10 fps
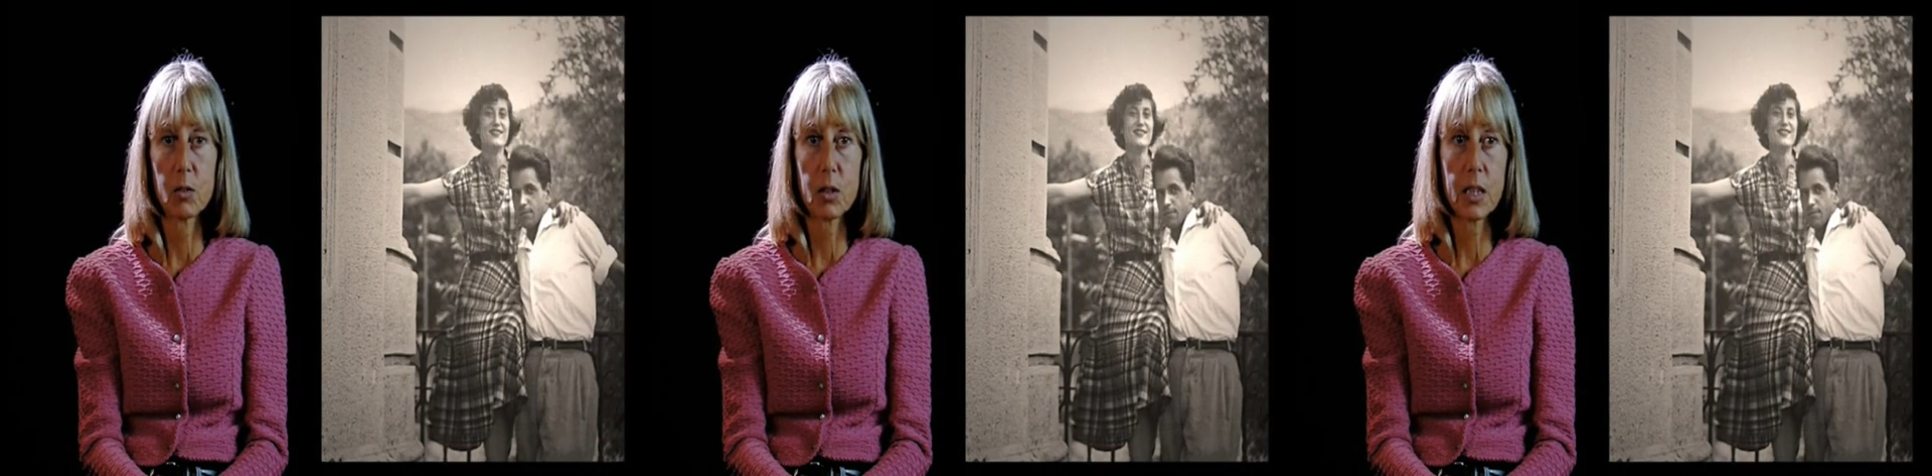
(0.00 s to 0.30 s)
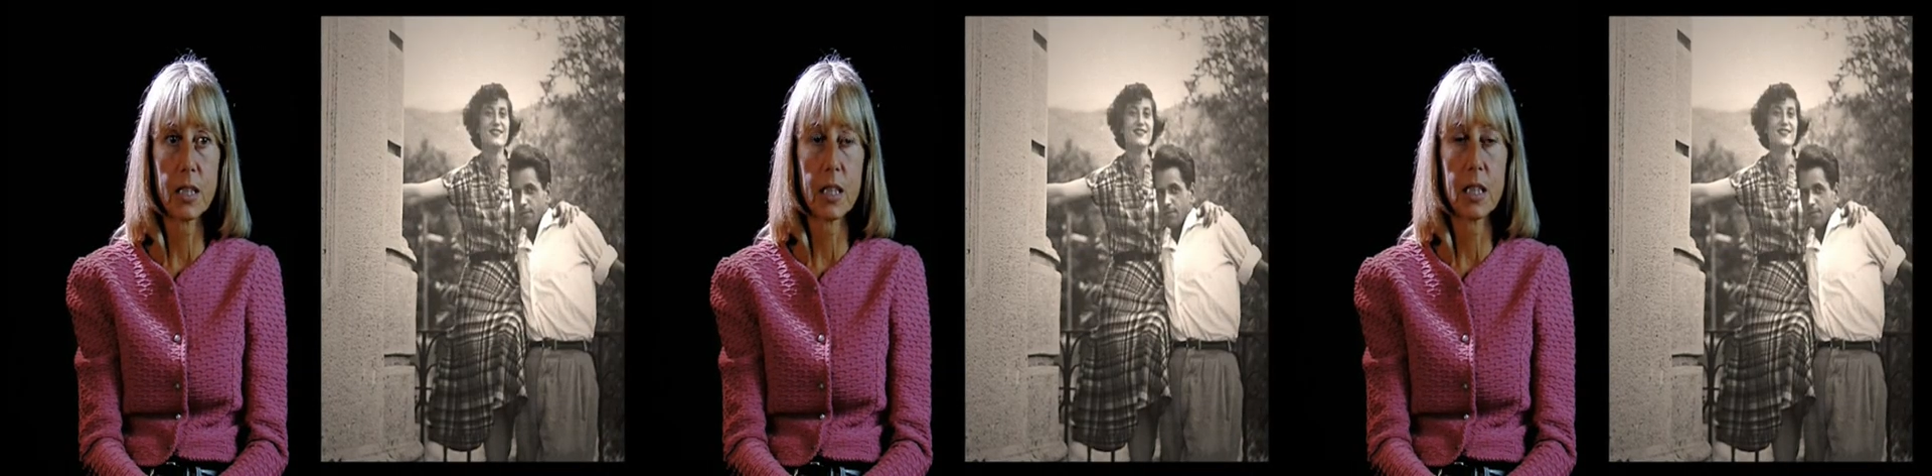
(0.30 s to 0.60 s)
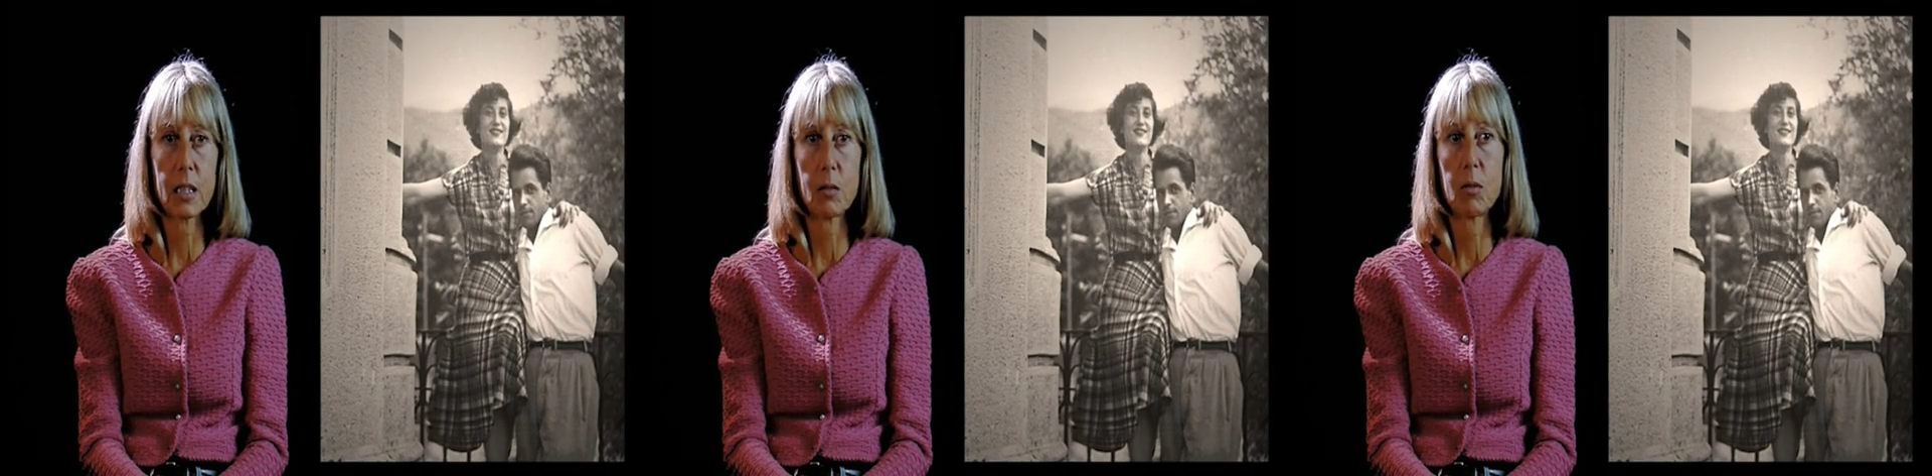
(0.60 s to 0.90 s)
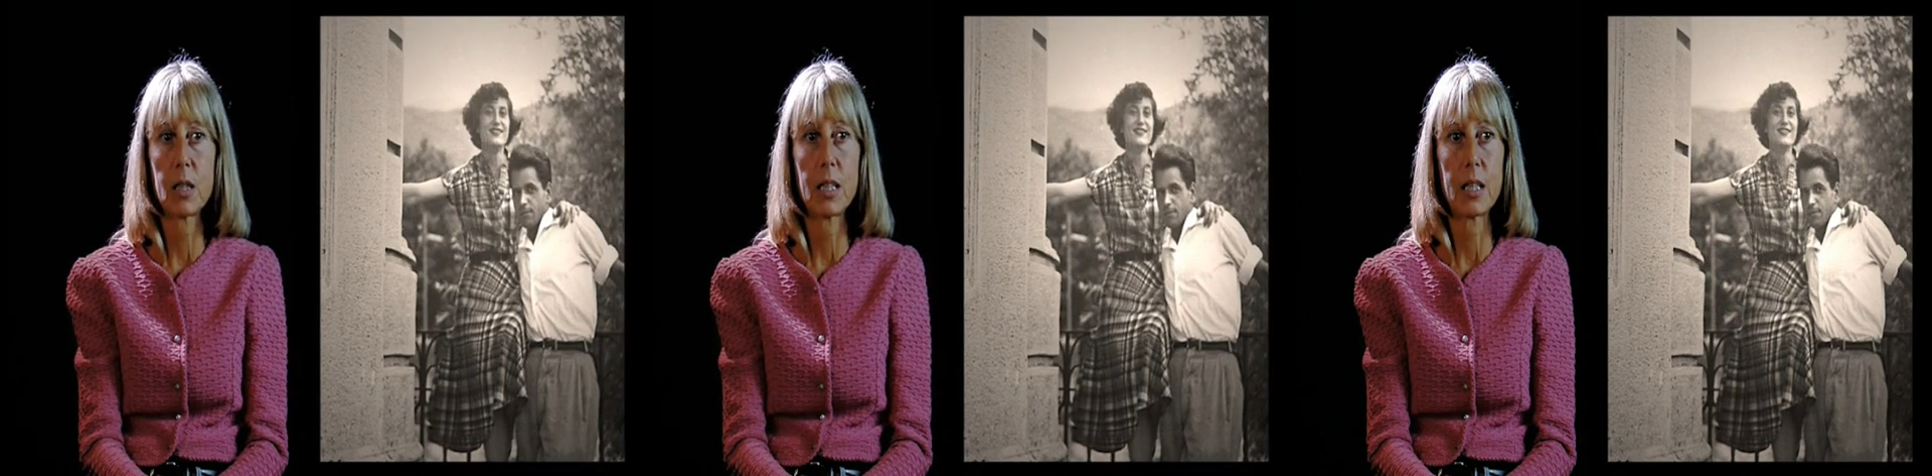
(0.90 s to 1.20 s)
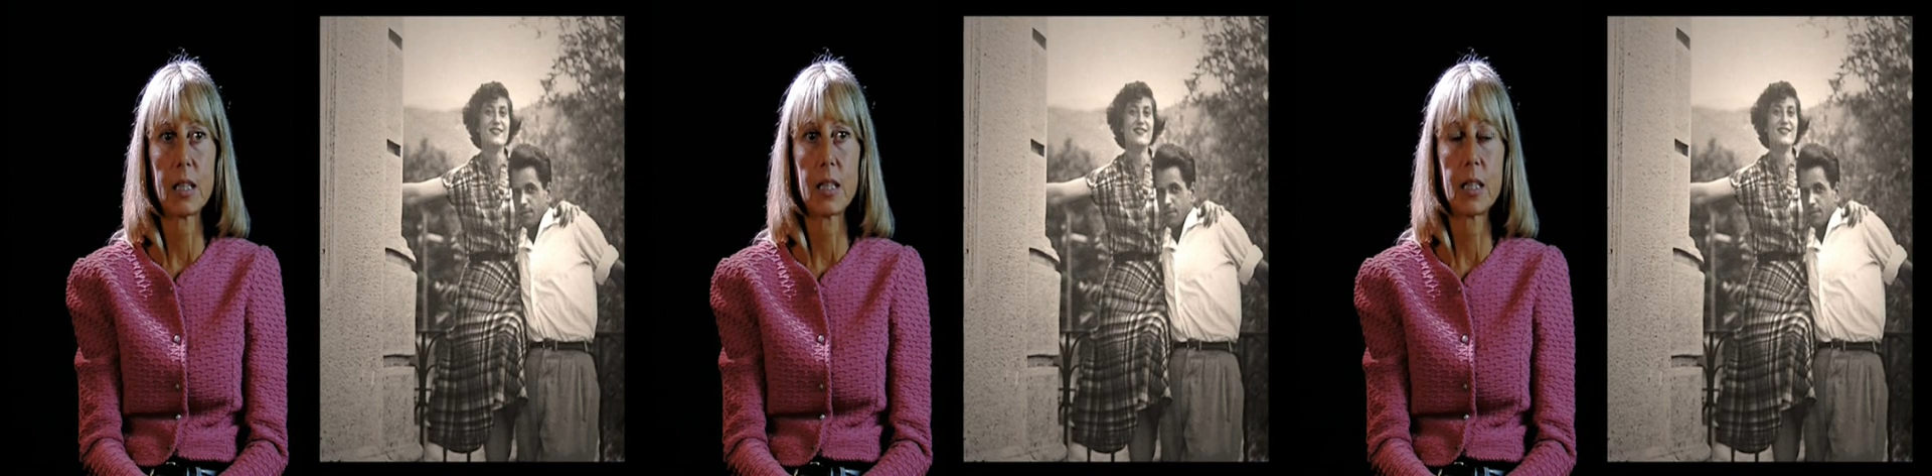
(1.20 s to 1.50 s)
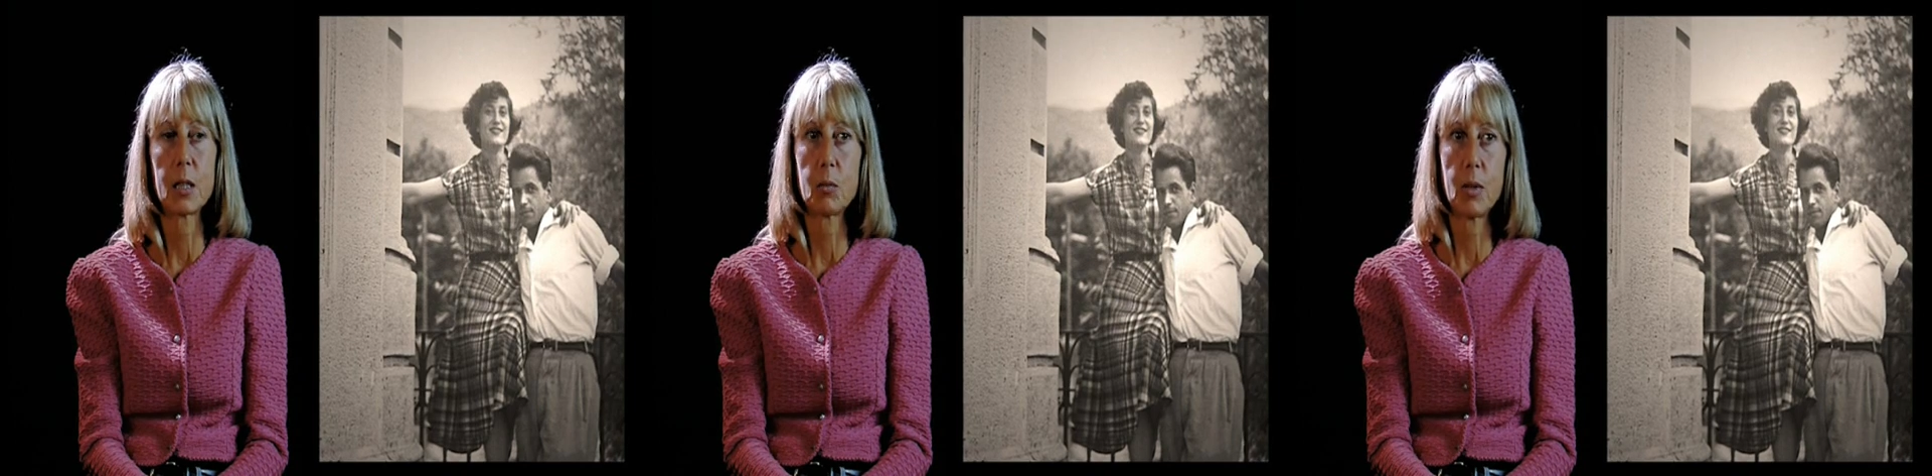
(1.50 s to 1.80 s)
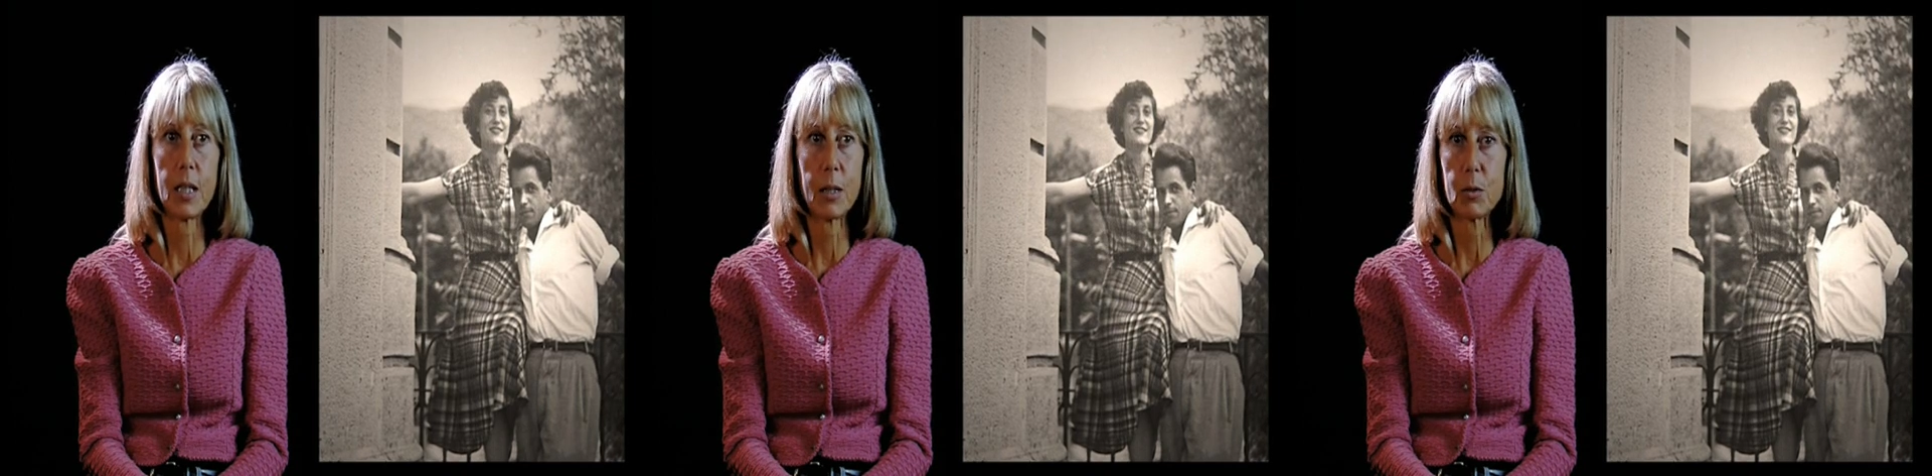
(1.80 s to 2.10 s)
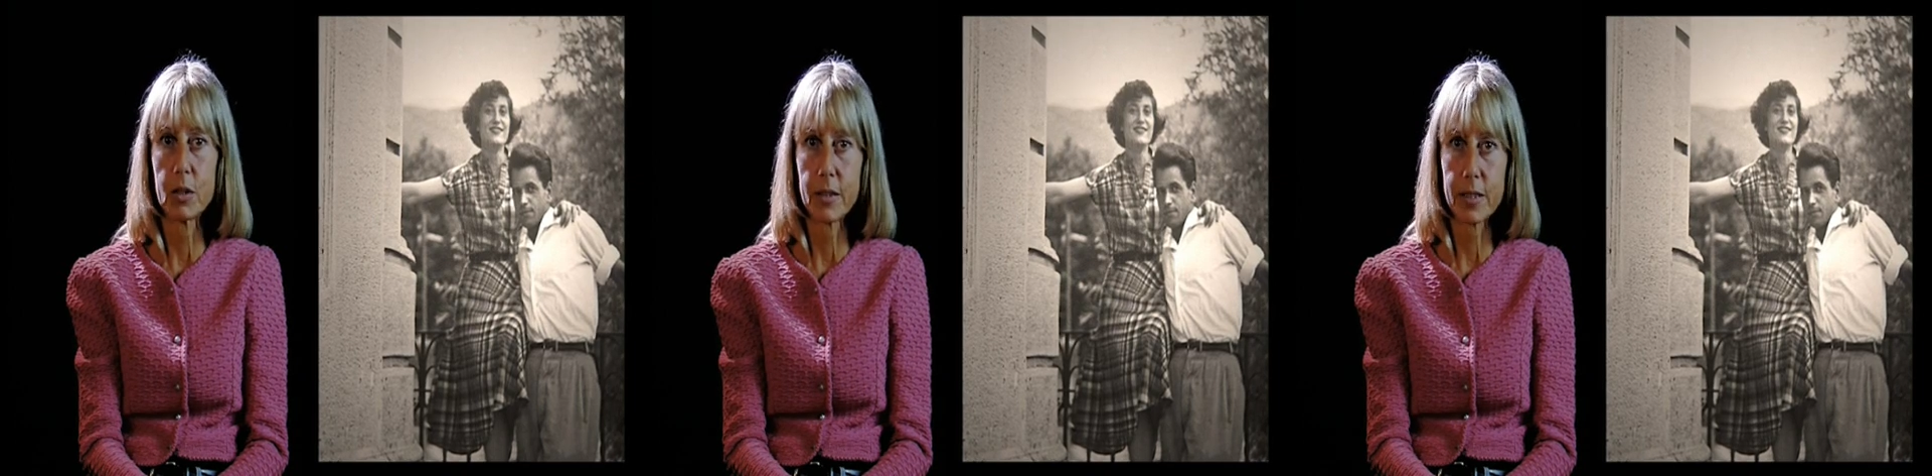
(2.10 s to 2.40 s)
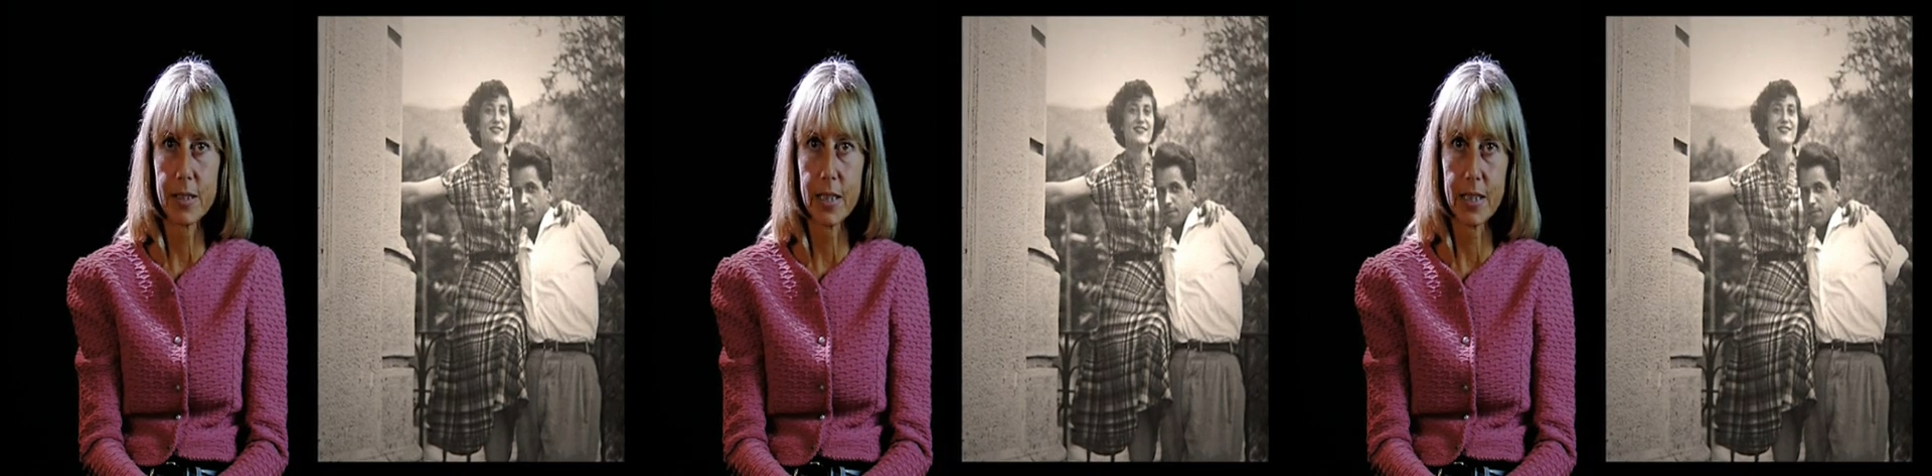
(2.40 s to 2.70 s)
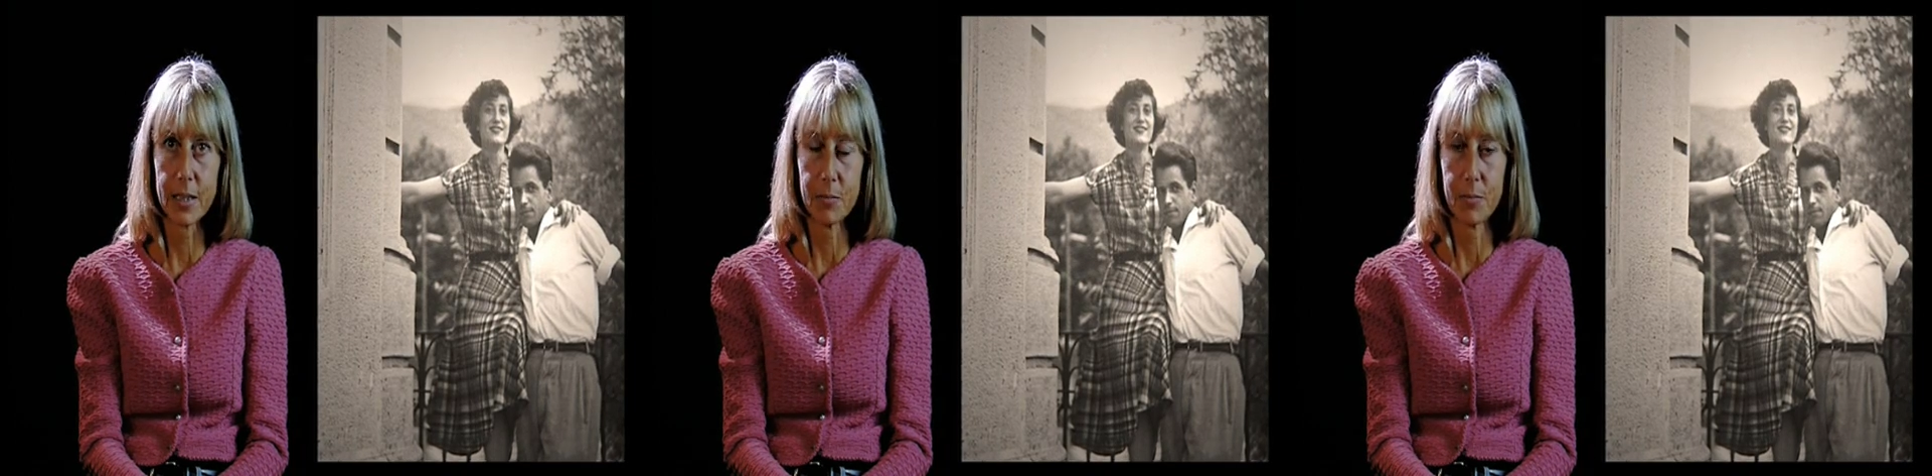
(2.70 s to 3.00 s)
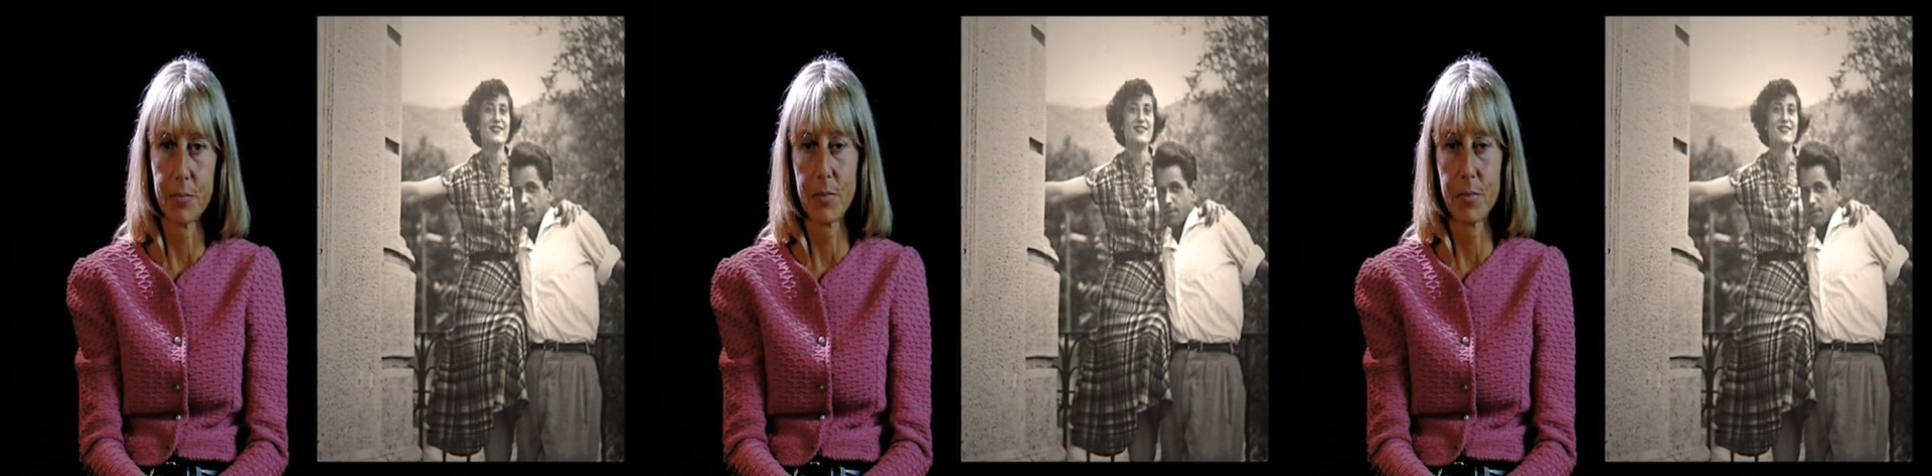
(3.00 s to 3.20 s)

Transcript: che allora era quella lingua universale